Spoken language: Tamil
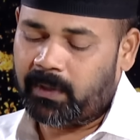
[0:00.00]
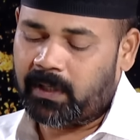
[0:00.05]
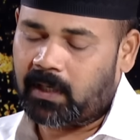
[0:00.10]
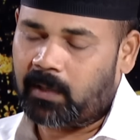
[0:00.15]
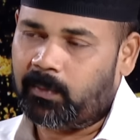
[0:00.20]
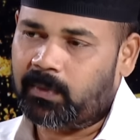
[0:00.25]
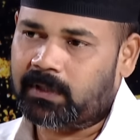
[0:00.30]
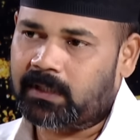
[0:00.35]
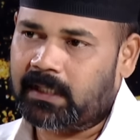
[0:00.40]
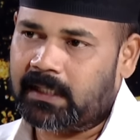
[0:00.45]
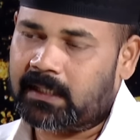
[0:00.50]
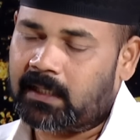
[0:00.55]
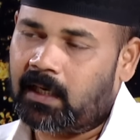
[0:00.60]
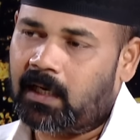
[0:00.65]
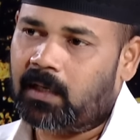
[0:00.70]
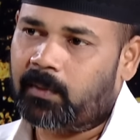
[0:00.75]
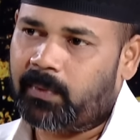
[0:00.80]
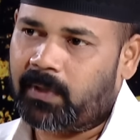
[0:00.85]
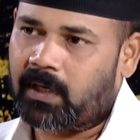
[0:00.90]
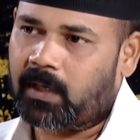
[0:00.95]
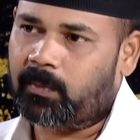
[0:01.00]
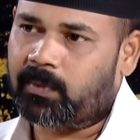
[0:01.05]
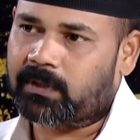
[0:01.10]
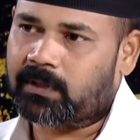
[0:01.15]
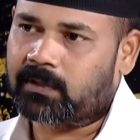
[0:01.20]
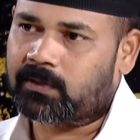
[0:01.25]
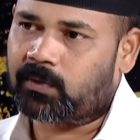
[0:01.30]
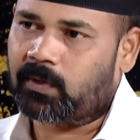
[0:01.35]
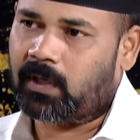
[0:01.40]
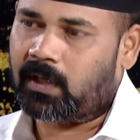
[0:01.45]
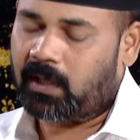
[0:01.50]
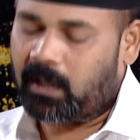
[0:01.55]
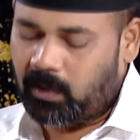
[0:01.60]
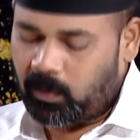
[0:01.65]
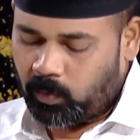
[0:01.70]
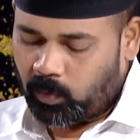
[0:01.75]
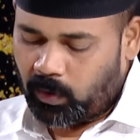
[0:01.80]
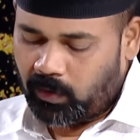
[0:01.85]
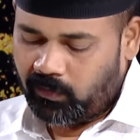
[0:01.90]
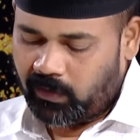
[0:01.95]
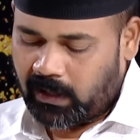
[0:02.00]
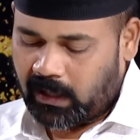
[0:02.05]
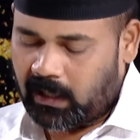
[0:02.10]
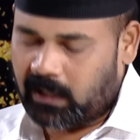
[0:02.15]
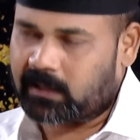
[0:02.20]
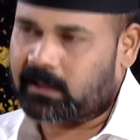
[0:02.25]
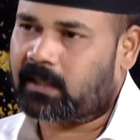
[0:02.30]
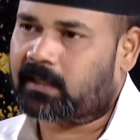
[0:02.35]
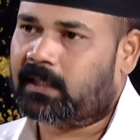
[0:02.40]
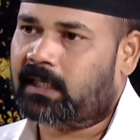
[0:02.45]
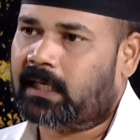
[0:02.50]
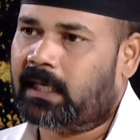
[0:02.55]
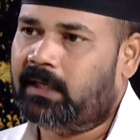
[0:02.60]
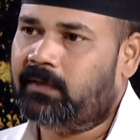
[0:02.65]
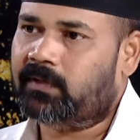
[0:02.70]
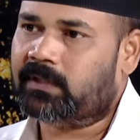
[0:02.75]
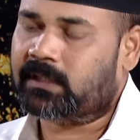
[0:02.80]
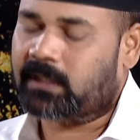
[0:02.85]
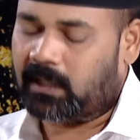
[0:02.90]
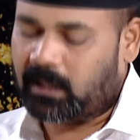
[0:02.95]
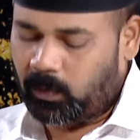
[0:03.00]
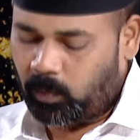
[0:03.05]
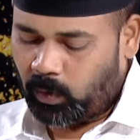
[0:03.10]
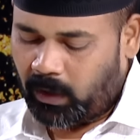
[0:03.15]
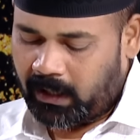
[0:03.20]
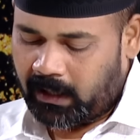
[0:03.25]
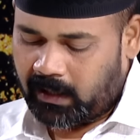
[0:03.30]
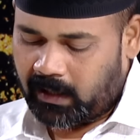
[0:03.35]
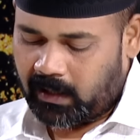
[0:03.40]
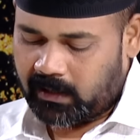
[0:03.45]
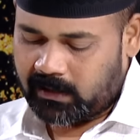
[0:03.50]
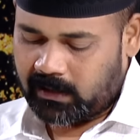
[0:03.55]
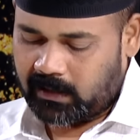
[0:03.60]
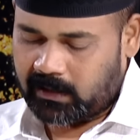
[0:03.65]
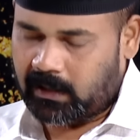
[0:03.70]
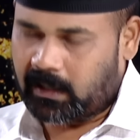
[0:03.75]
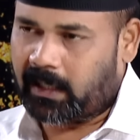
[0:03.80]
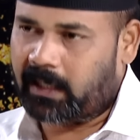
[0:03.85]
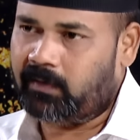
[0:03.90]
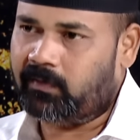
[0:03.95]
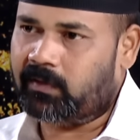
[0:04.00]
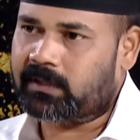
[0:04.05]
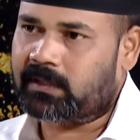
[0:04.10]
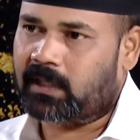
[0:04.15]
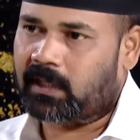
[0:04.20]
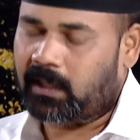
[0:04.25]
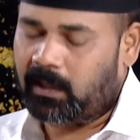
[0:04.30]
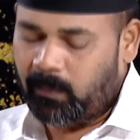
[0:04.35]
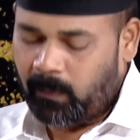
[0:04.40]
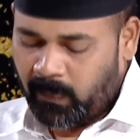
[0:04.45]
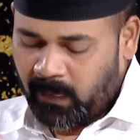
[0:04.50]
பேராபத்து எதனால் பேராபத்துன்னு சொன்னாக்கா உணவு கலாச்சாரத்தில் கை வச்சாங்க உடை கலாச்சாரத்தில் கை வச்சாங்க